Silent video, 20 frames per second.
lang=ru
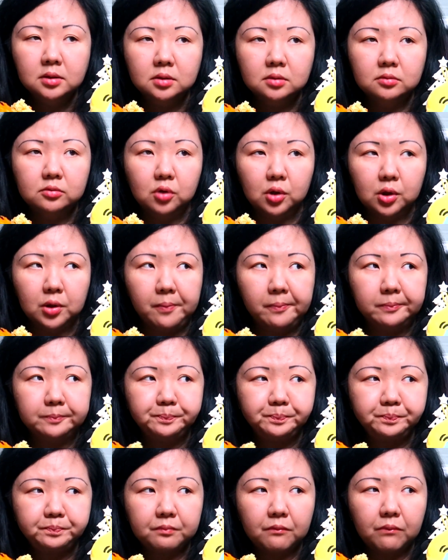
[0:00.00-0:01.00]
Вот.
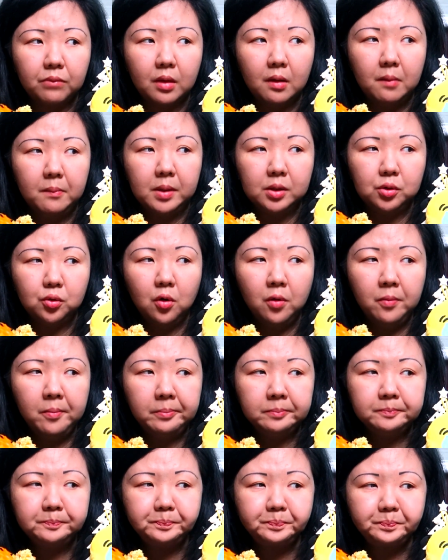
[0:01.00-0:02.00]

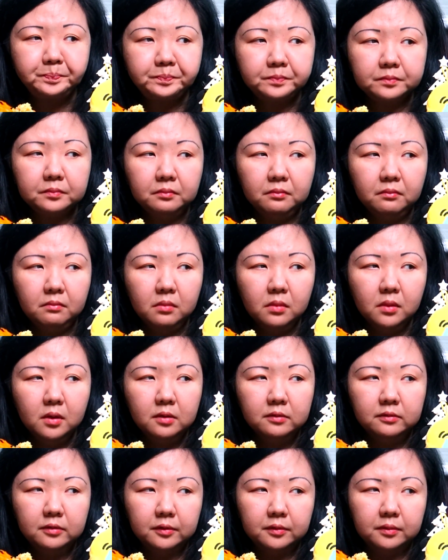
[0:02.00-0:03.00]
Потом,
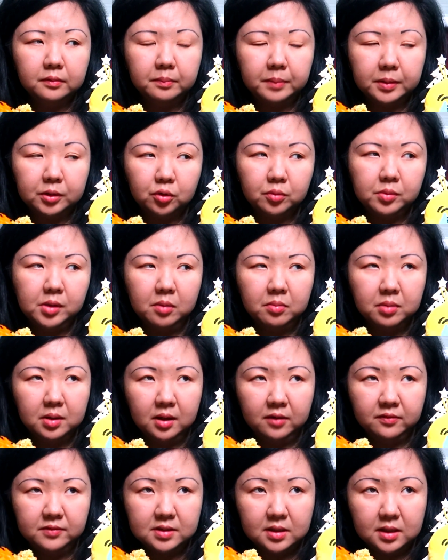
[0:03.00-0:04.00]
потом я
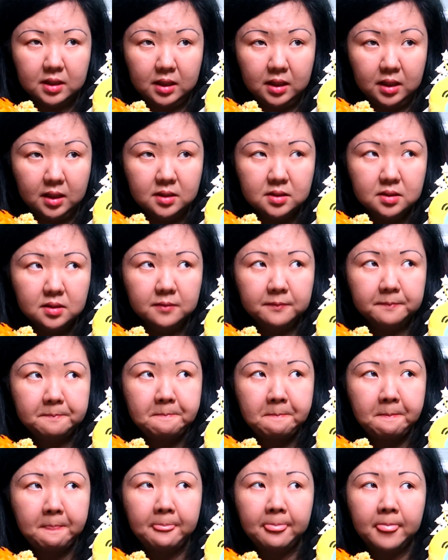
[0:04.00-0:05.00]
была в декрете,
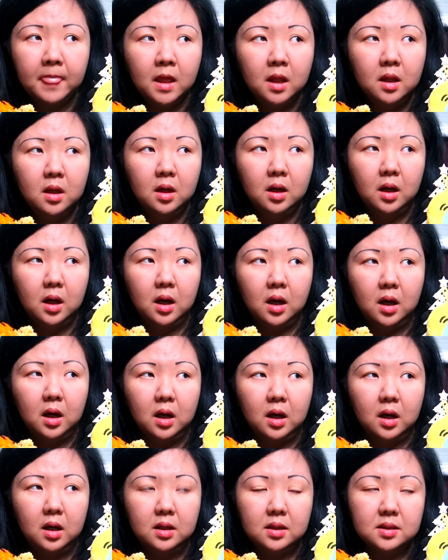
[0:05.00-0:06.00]

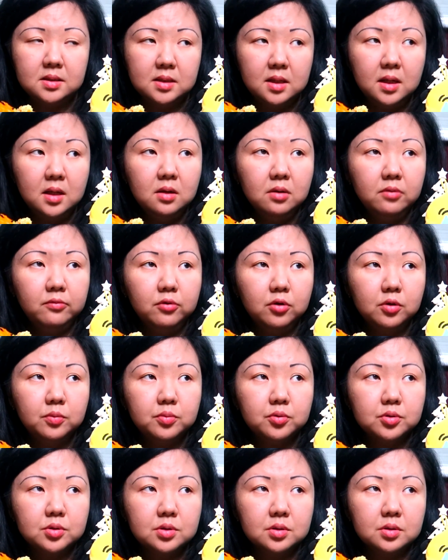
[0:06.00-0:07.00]
а Алексей в
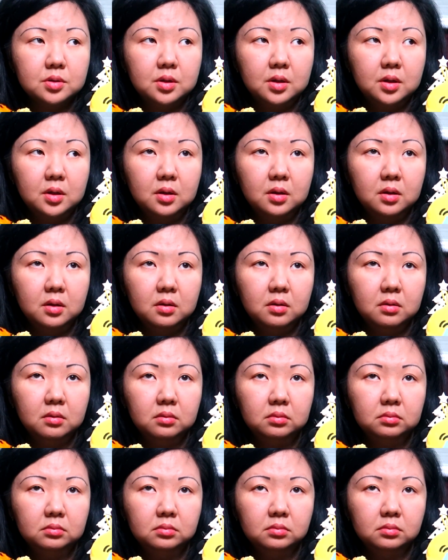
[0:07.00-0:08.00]

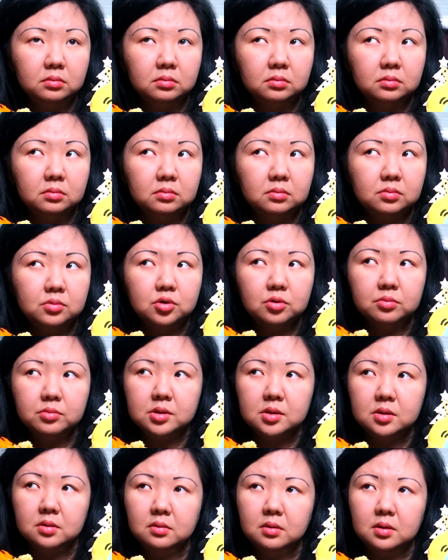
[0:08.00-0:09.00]
отпуске... Что мы
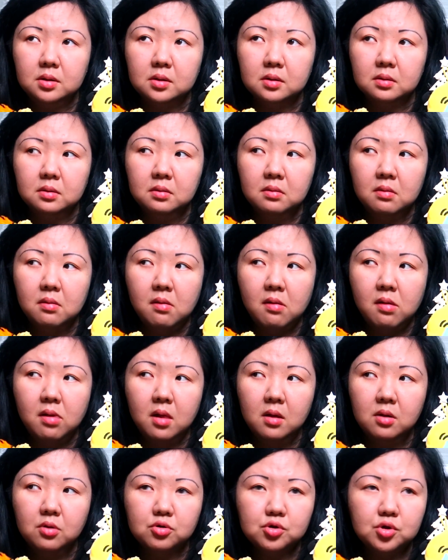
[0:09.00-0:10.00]
делали-то?
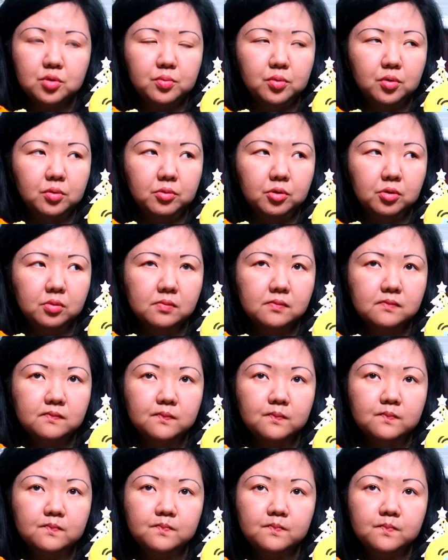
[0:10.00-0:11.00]
Я уже не помню.
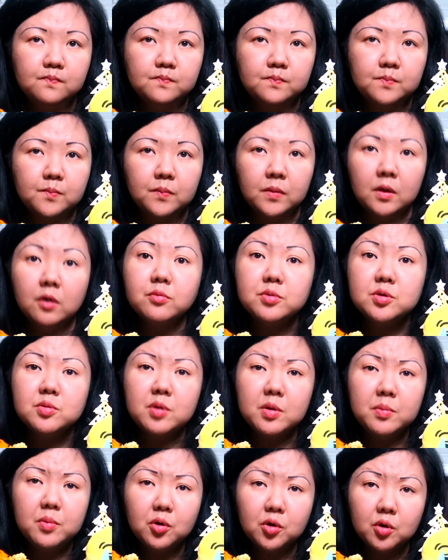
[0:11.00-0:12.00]
В общем,
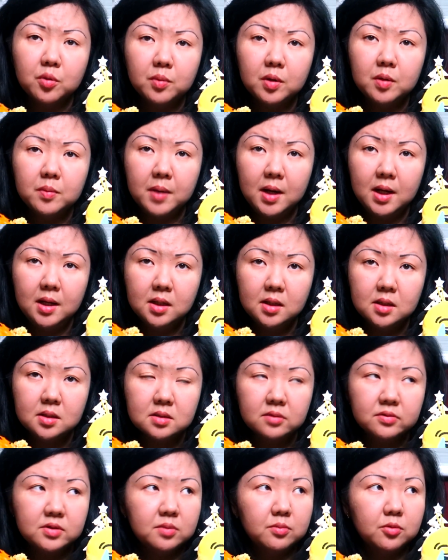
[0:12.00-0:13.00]
ребенок был маленький,
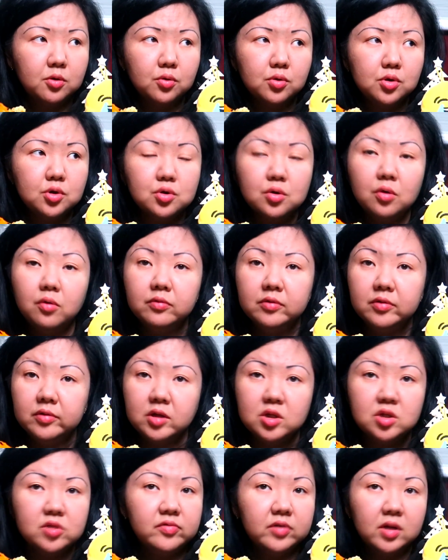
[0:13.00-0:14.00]
совсем грудничком в
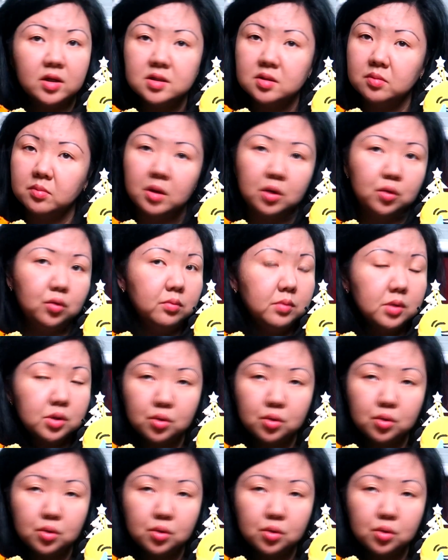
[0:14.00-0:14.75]
2012 году мы